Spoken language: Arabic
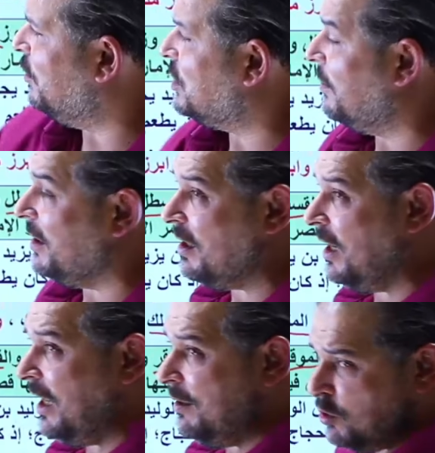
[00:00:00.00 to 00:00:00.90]
اللي هو جبل
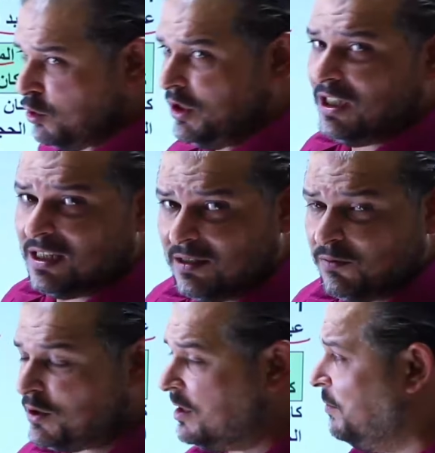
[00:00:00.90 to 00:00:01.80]
القلعه الموجود عندنا هسه
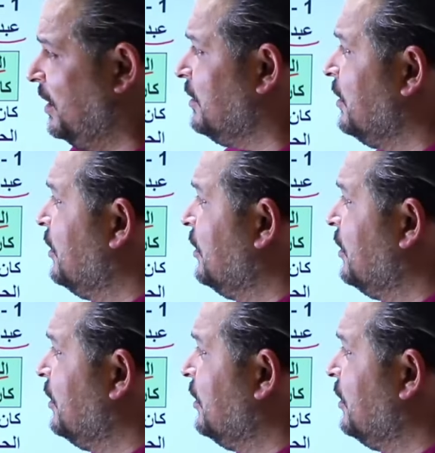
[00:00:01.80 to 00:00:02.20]
في وسط البلد